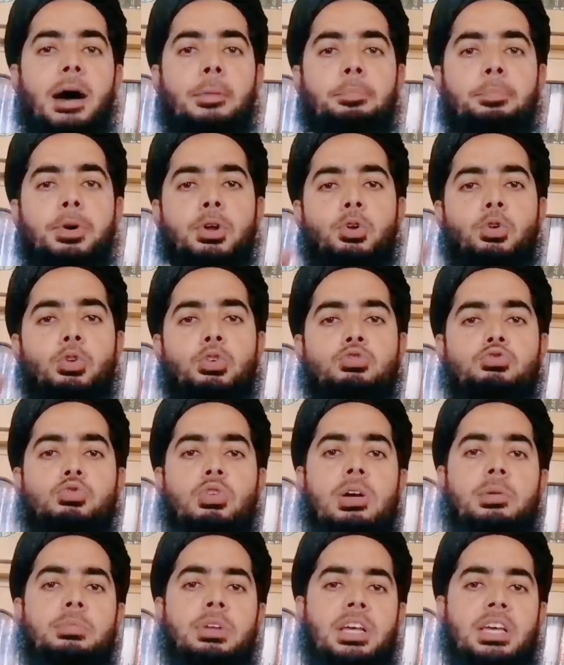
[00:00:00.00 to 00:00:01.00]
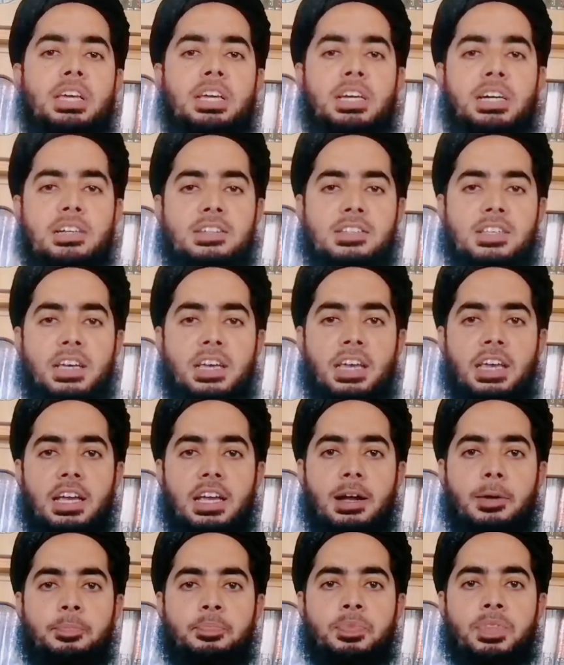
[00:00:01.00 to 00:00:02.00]
आप पर कोई जुल्म नहीं कर
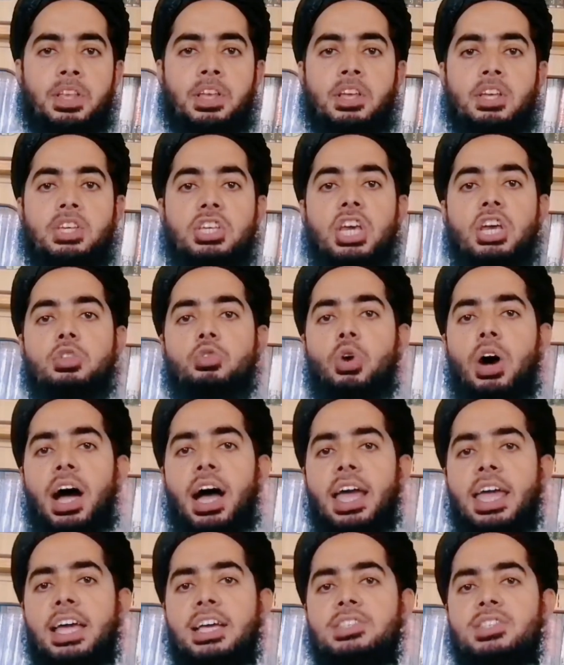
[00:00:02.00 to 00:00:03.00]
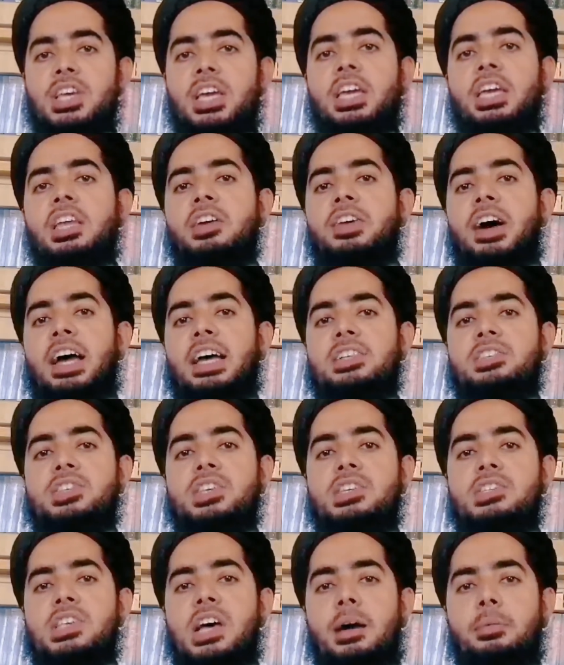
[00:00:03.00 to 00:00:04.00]
सकेगा ये दुआ एक सही रिवायत
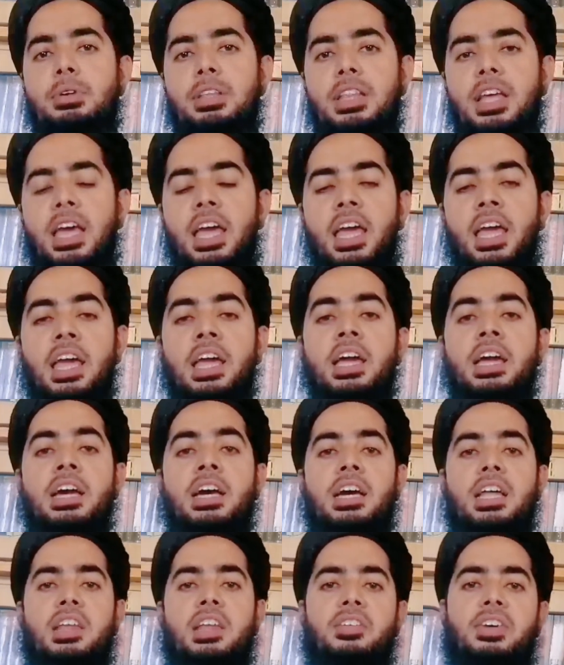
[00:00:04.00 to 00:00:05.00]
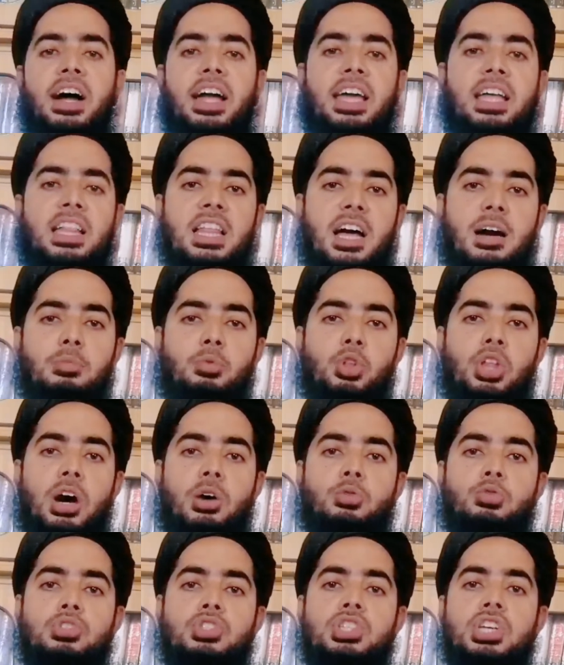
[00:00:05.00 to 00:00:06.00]
से साबित है रिवायत अबू
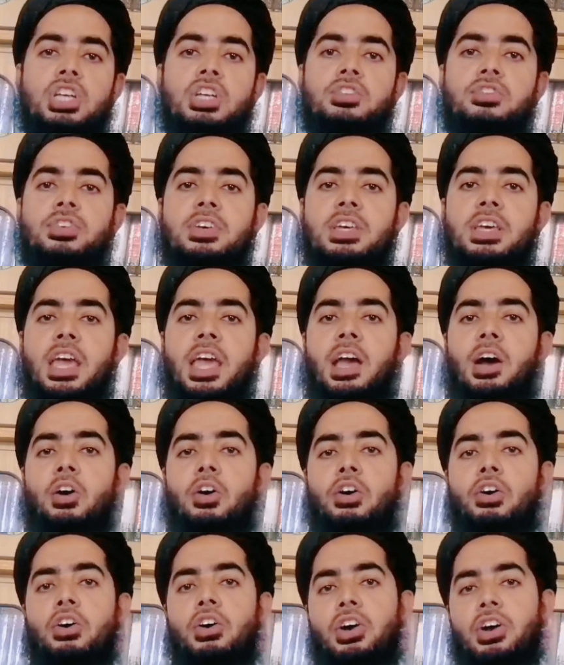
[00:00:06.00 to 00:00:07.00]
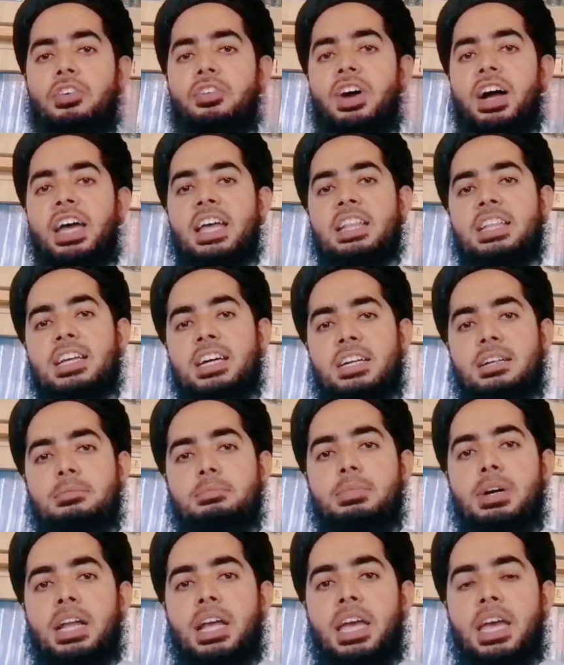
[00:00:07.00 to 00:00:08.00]
दाऊद शरीफ की है और रिवायत का
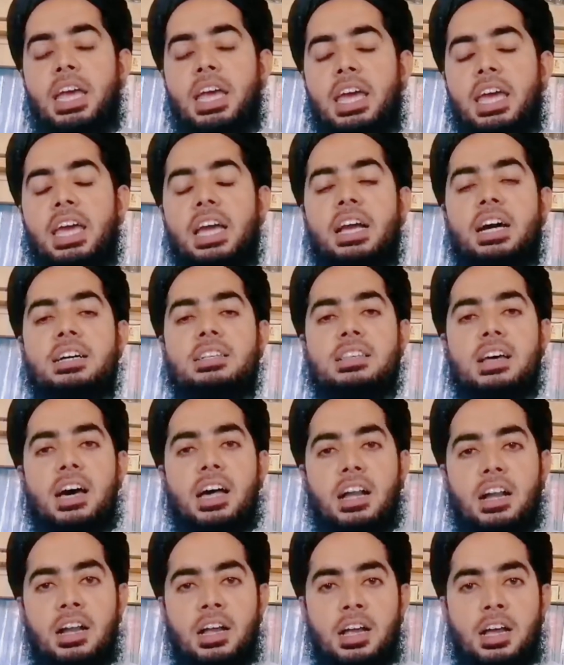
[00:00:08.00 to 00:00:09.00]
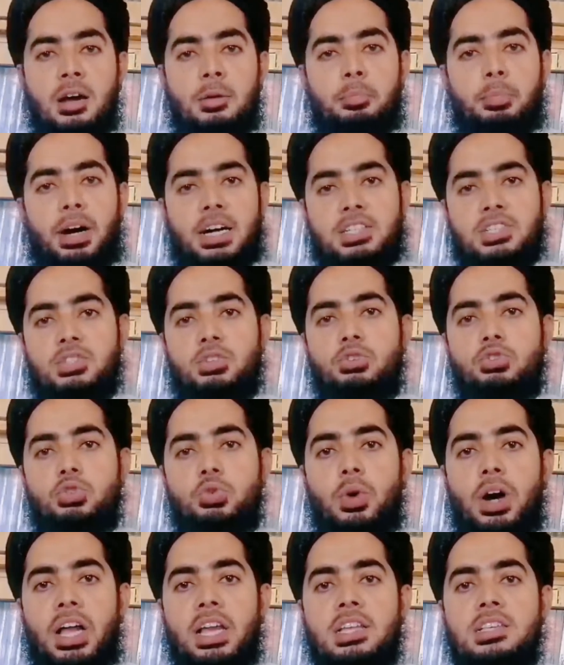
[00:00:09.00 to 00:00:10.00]
नंबर है एक हज़ार पाँच सौ
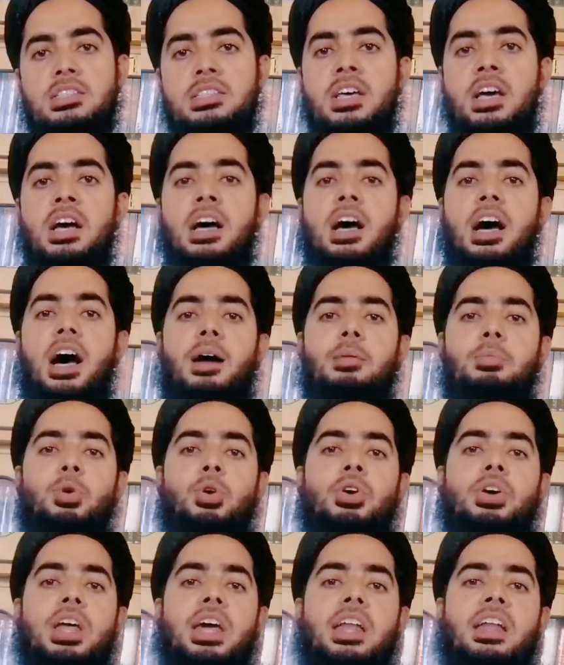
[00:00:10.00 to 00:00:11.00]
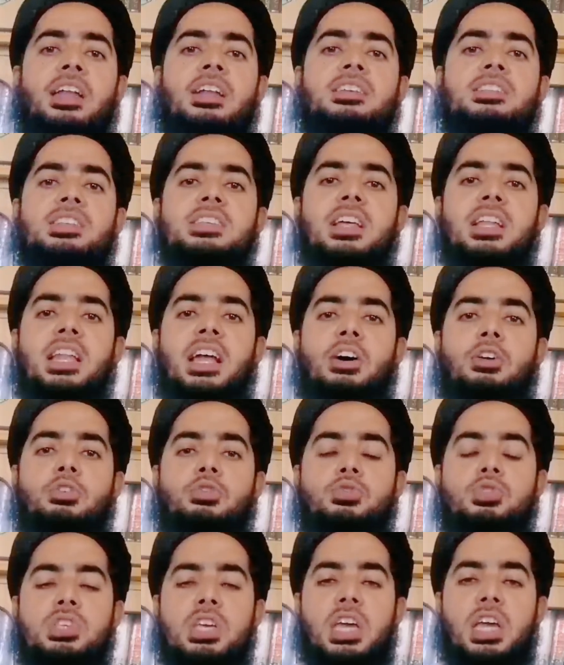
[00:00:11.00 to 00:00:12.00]
चवालीस अबू हुरैर रजी
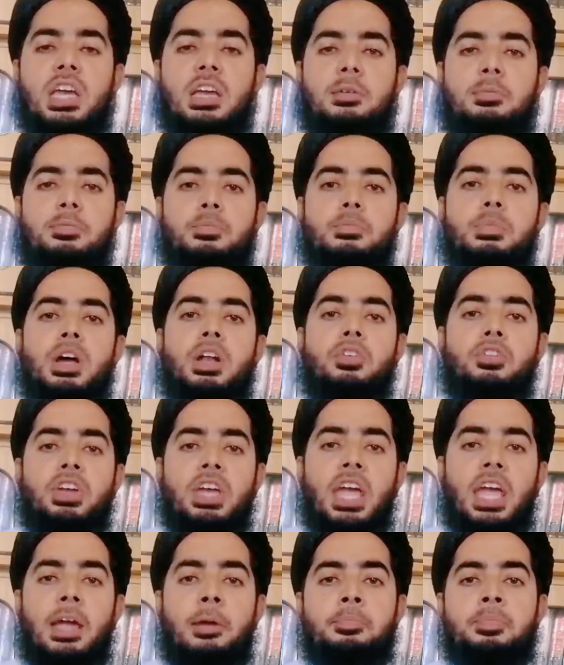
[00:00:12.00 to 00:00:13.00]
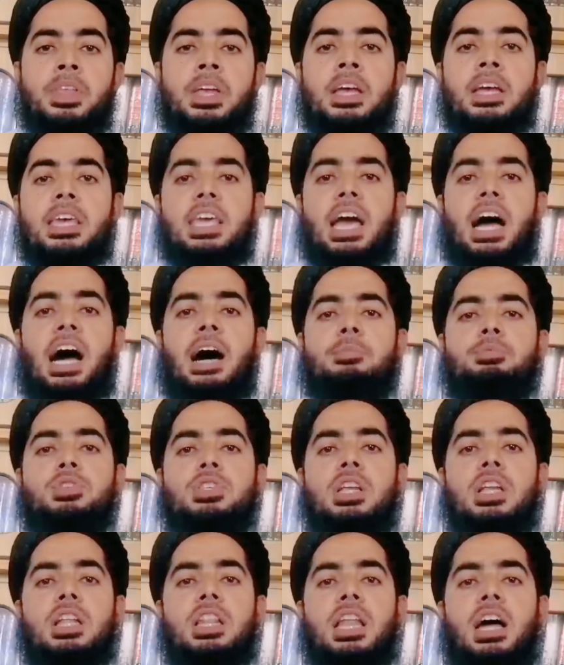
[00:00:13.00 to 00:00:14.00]
अल्लाह से मरवी है कि आप
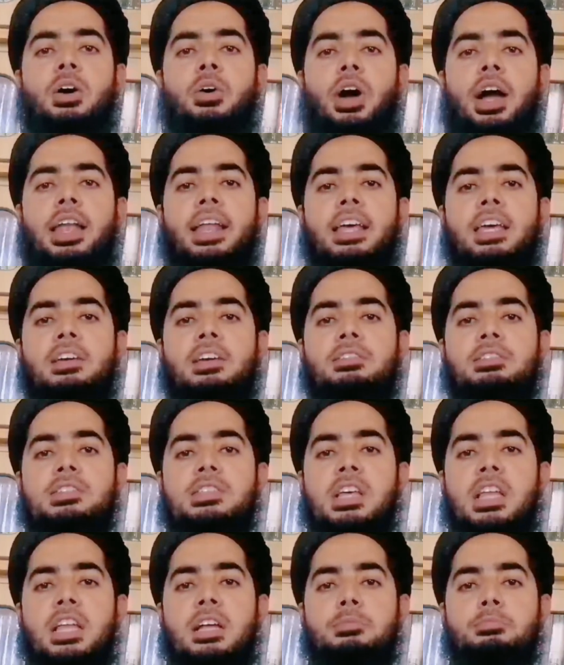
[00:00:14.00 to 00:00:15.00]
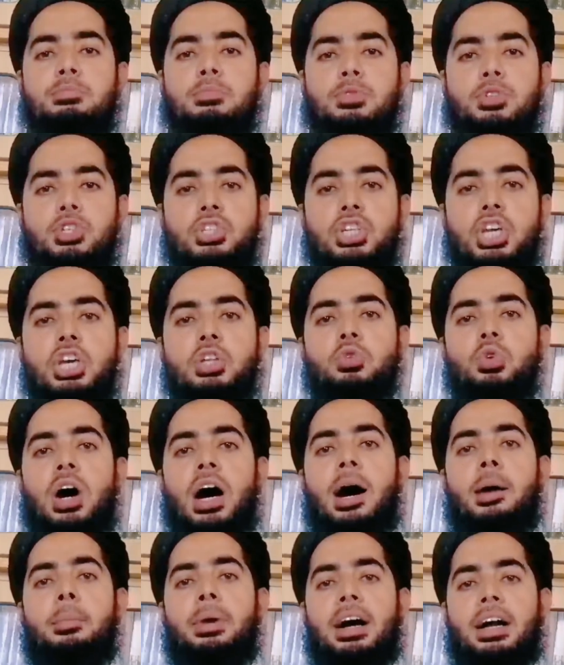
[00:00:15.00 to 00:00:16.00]
सल्लल्लाहु अलैहि वसल्लम ये
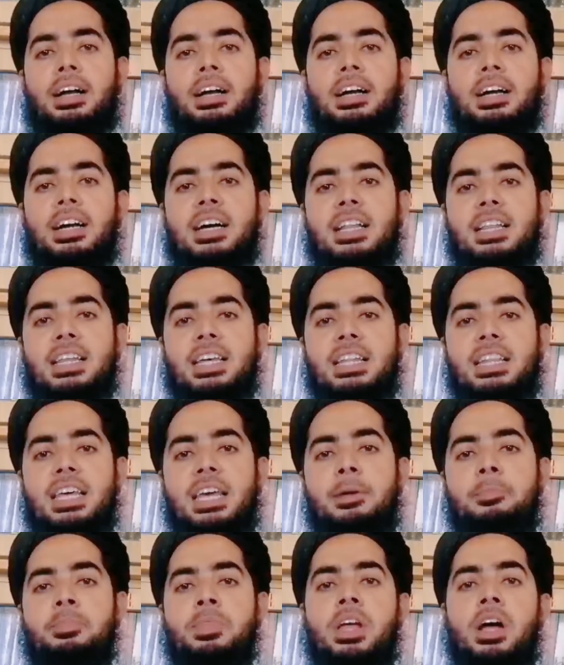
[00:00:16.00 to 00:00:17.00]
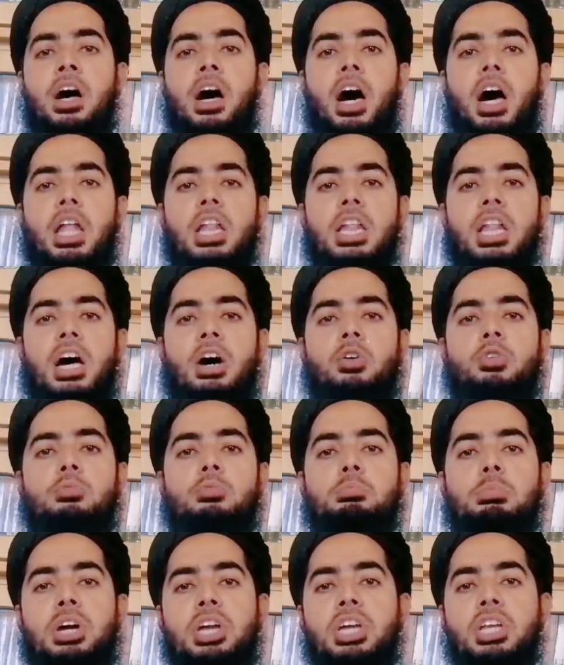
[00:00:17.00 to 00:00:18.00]
दुआ मांगा करते थे
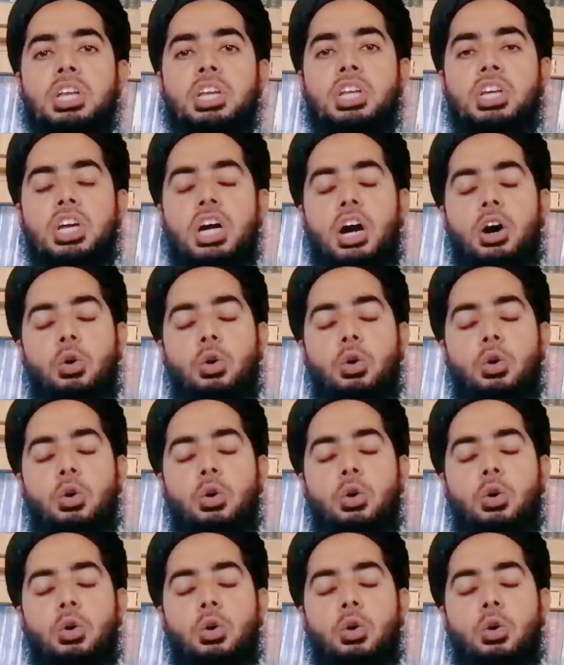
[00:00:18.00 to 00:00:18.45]
अल्लाहुम्म इन्नी